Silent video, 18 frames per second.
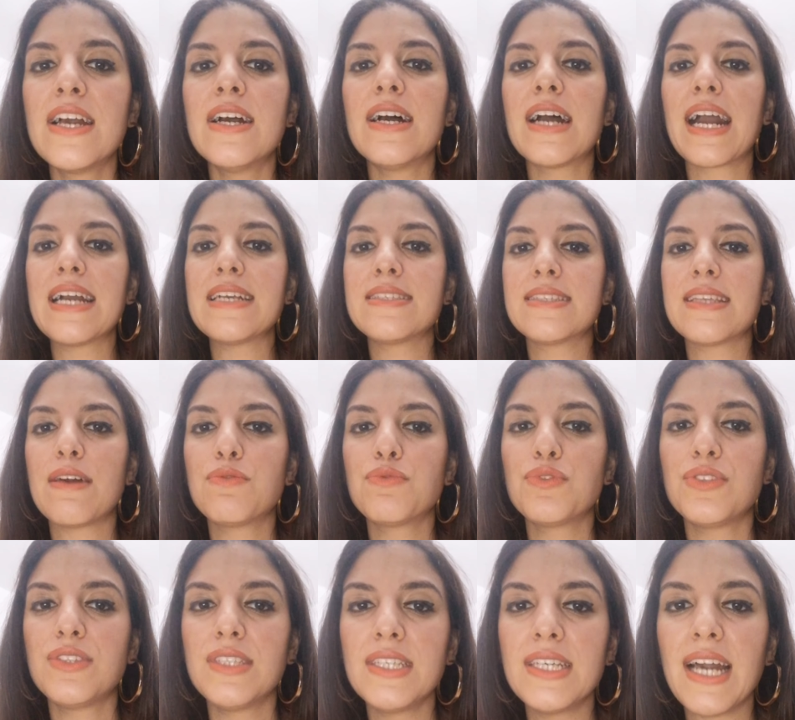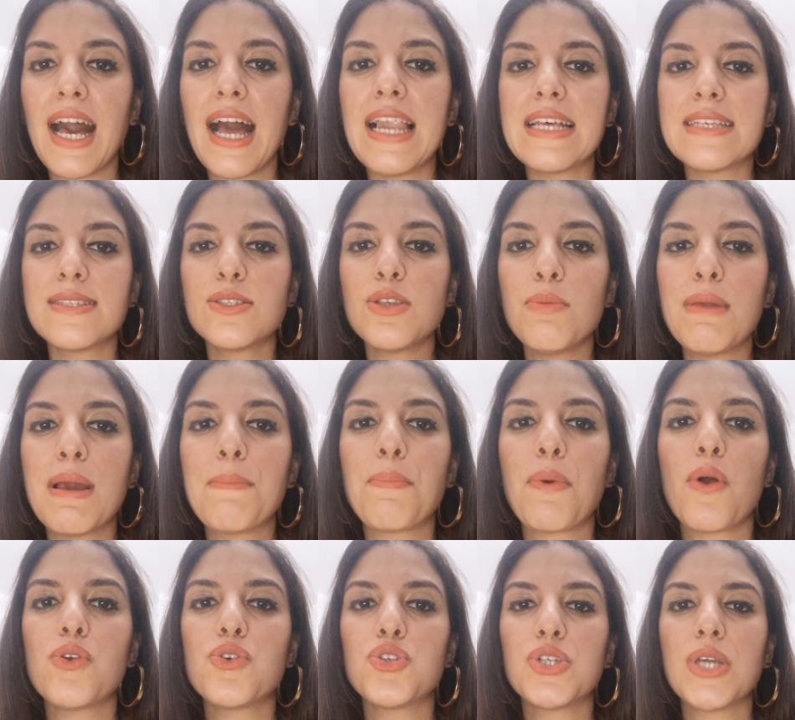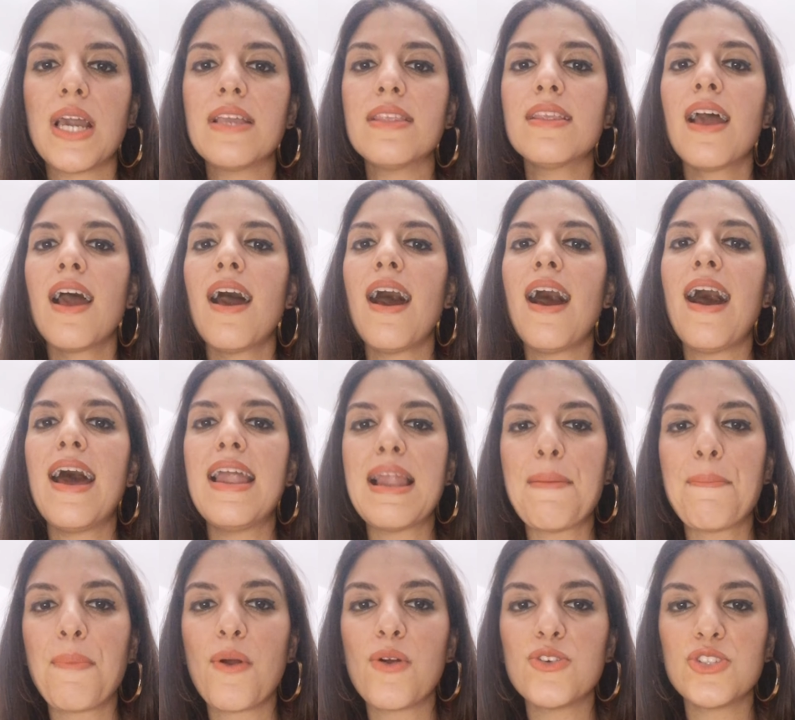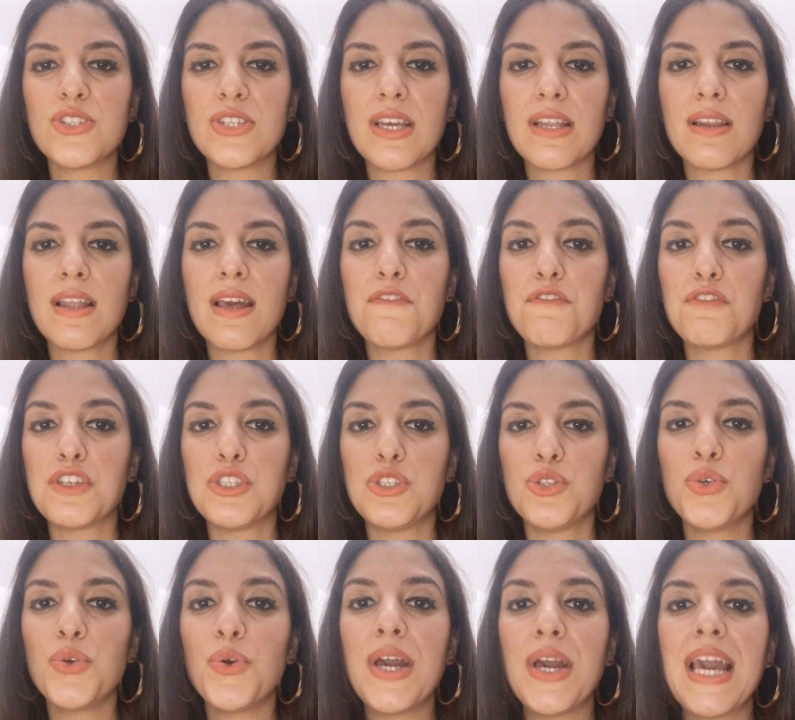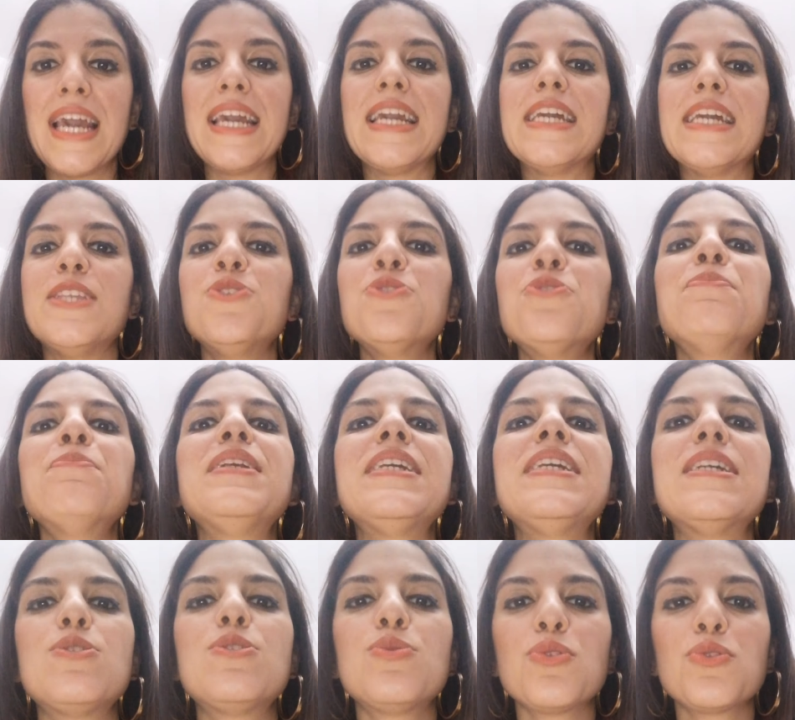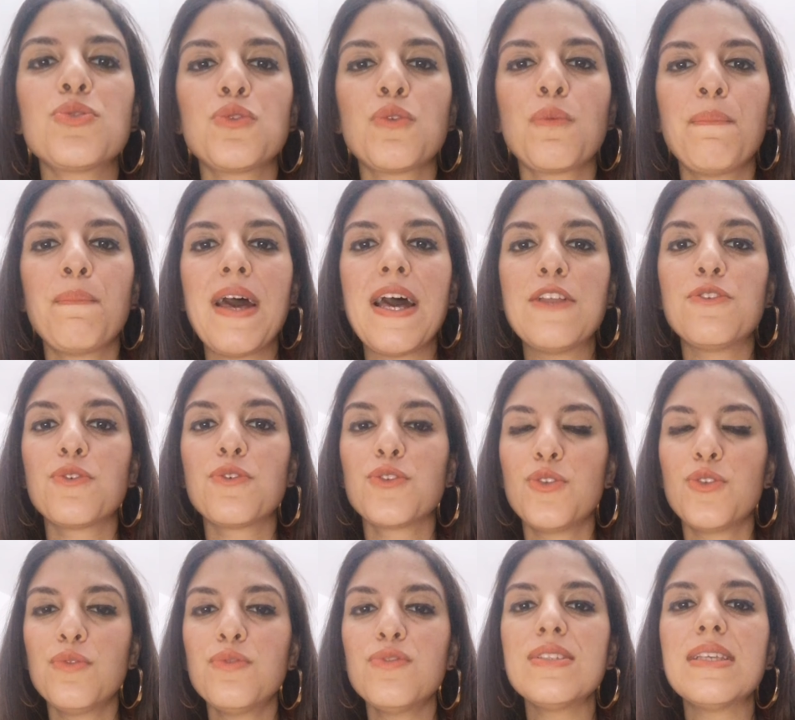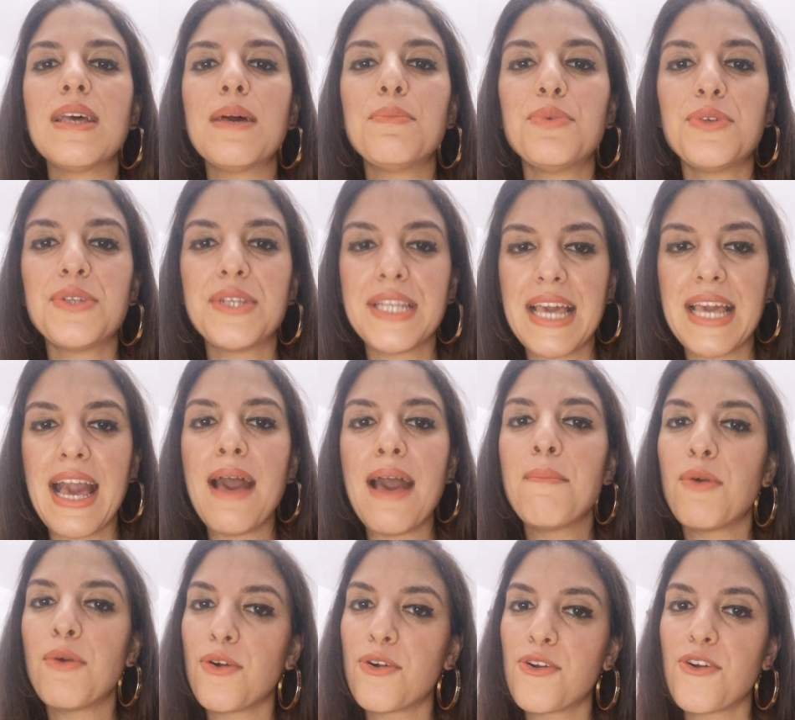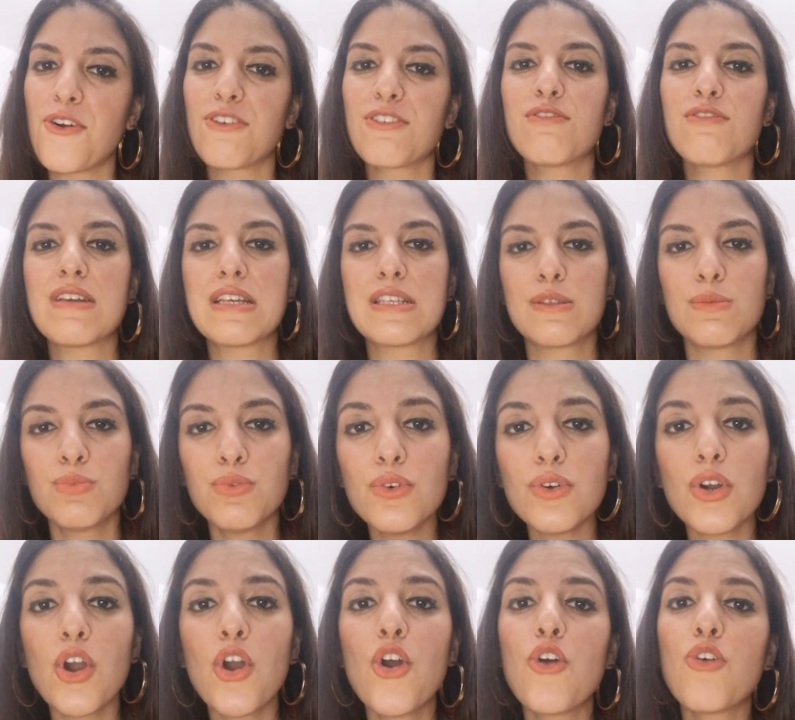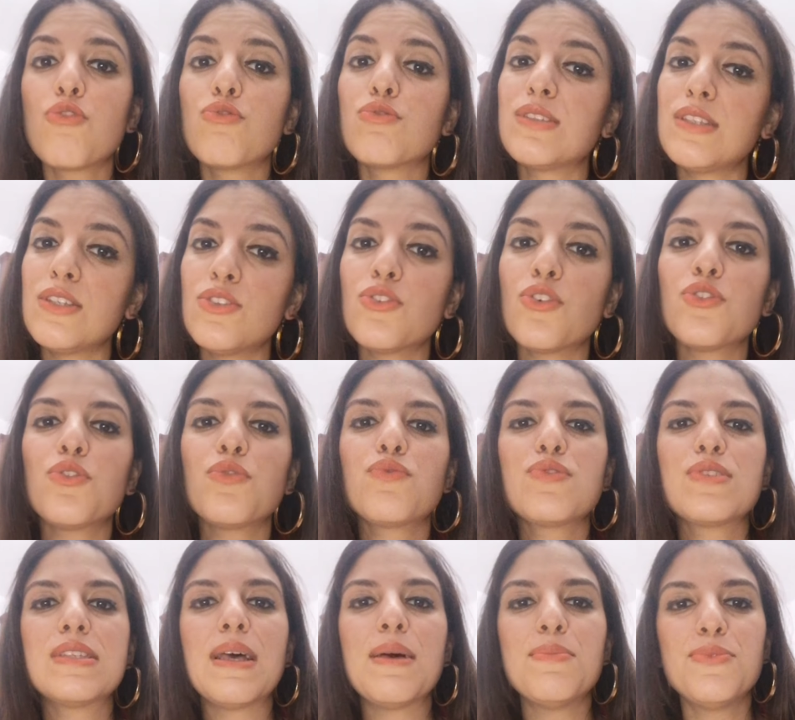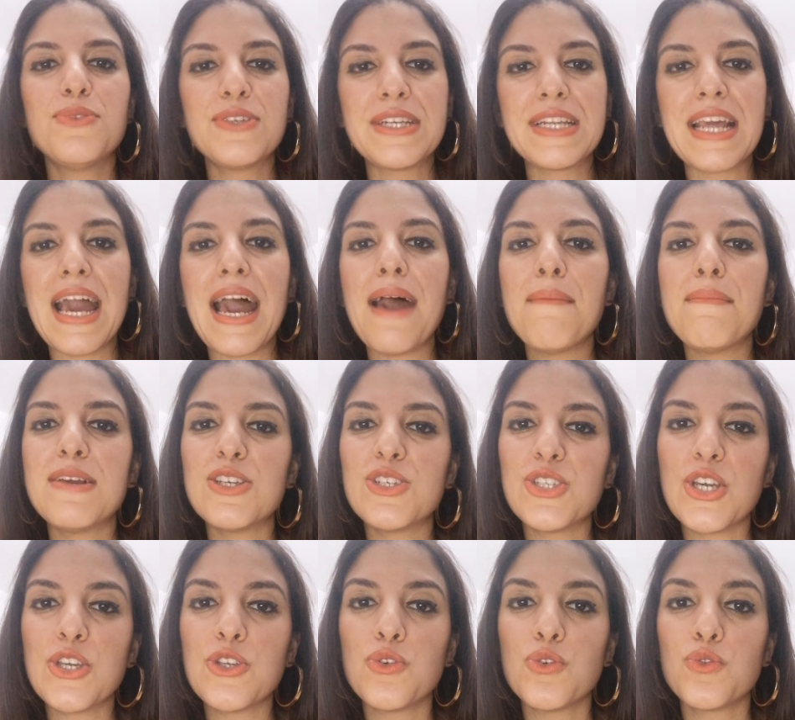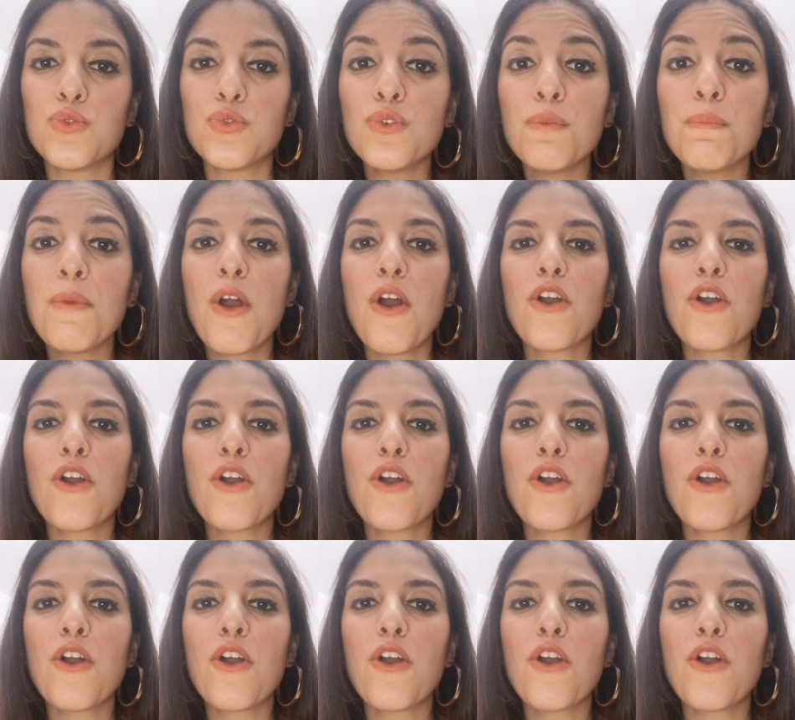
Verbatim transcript: Reste à vous dire à la semaine prochaine, à la prochaine vidéo et n'oubliez surtout pas donc de vous abonner à mon compte Facebook ou sinon de vous abonner à ma chaîne YouTube.